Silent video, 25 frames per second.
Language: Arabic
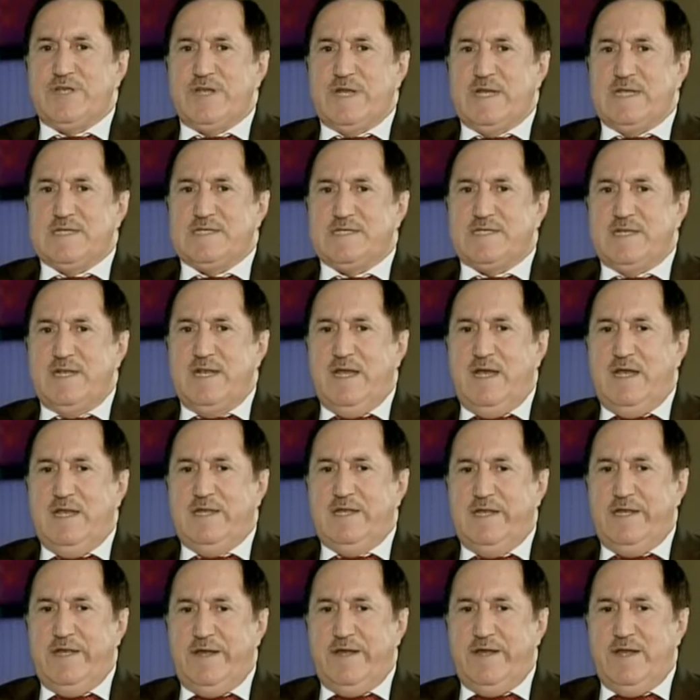شراء
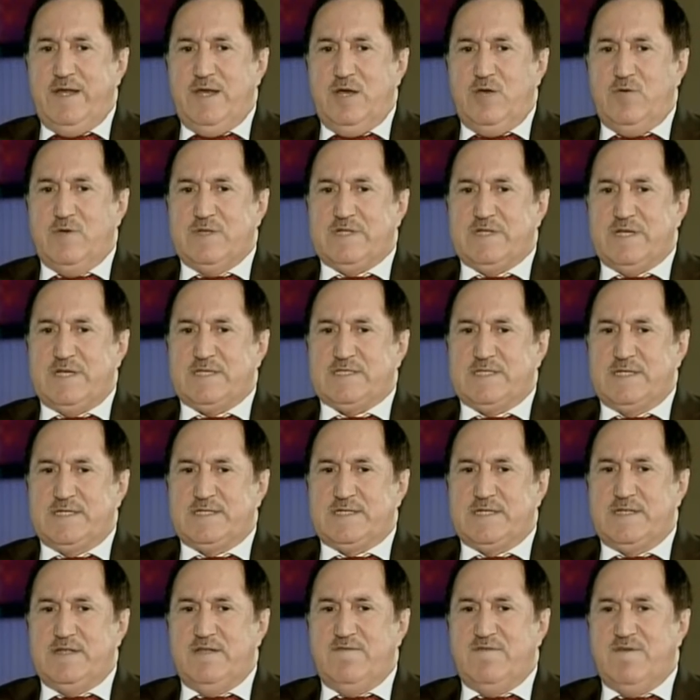السلاح للعراق
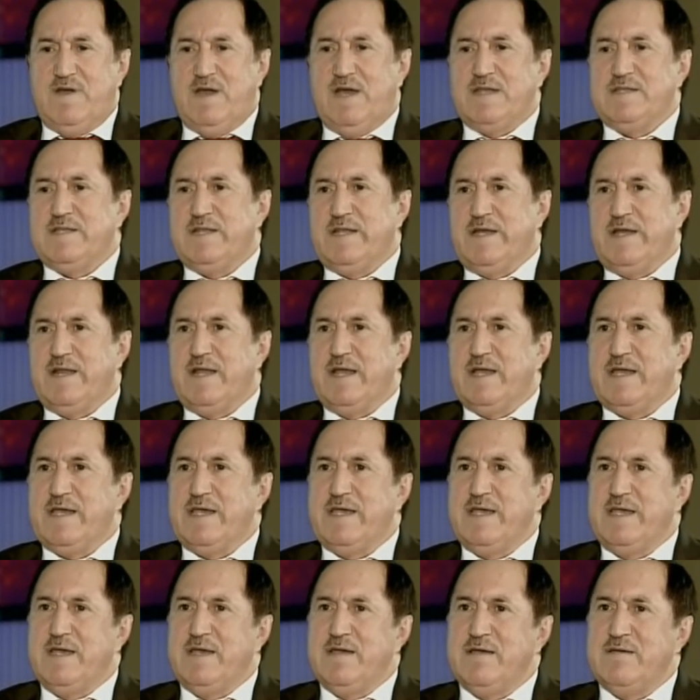وتعزيز الدفاعات
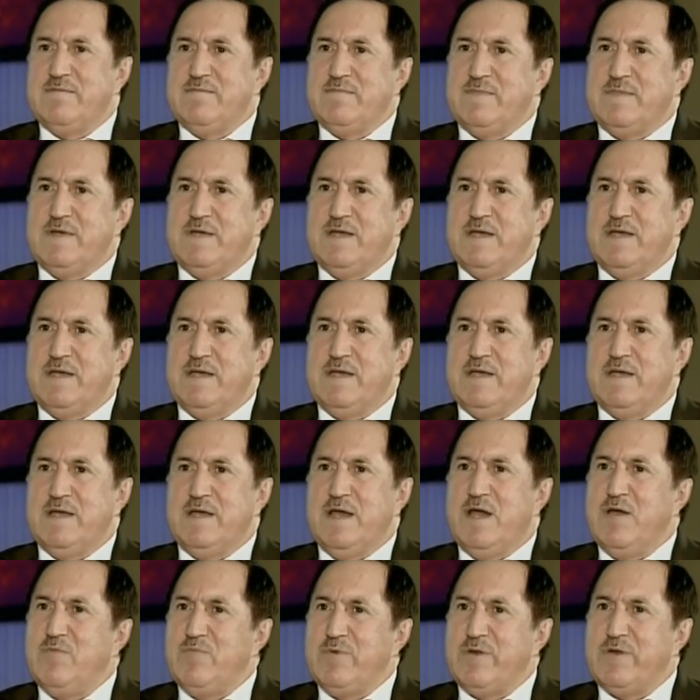العراقية
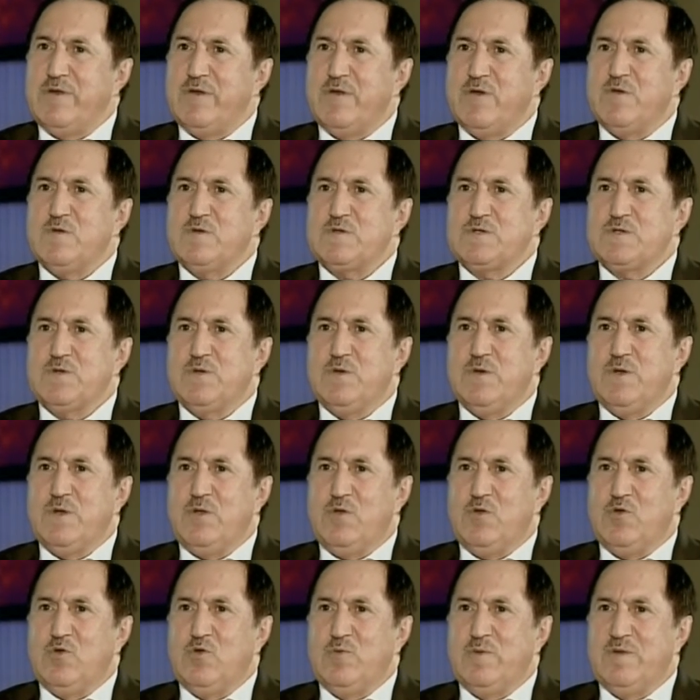آه، أمر يخص
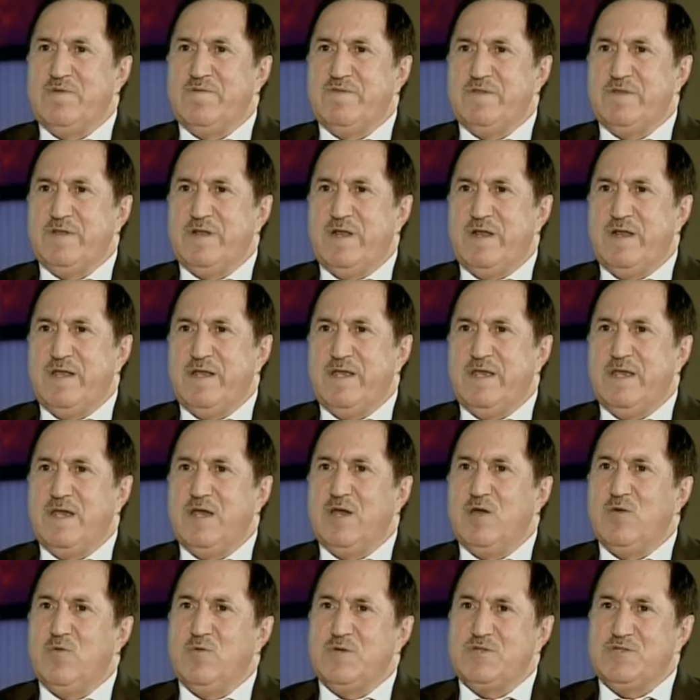الحكومة
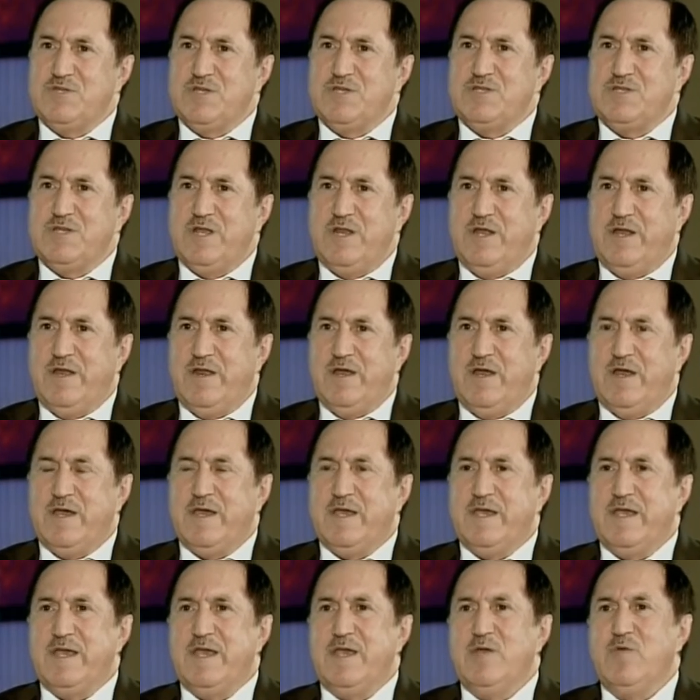الفدرالية والجيش
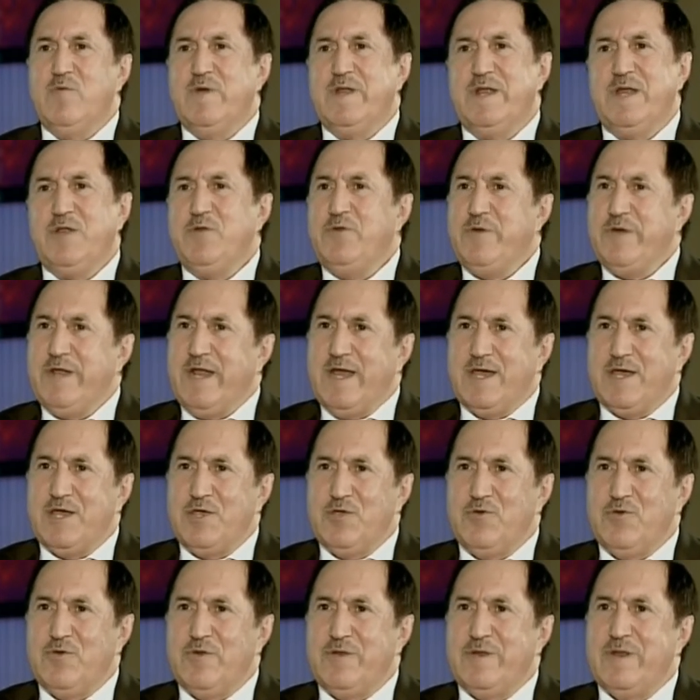العراقي ونحن
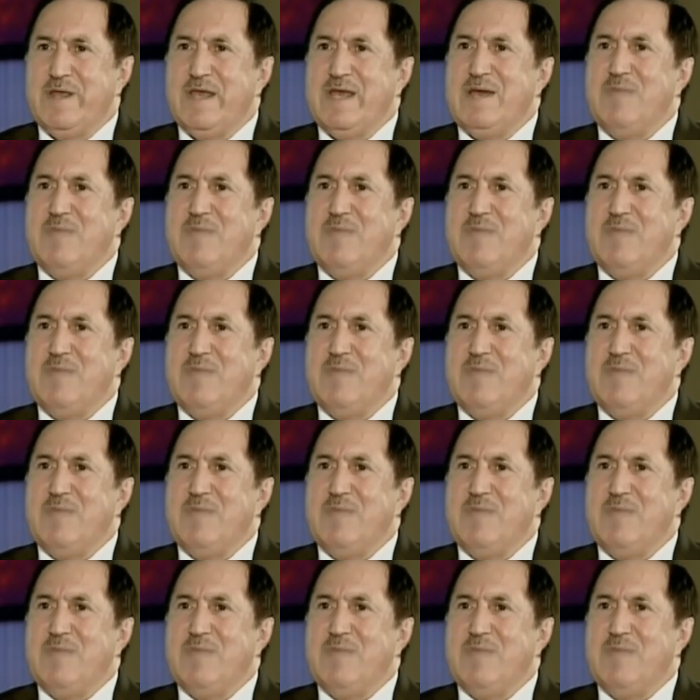عراقيون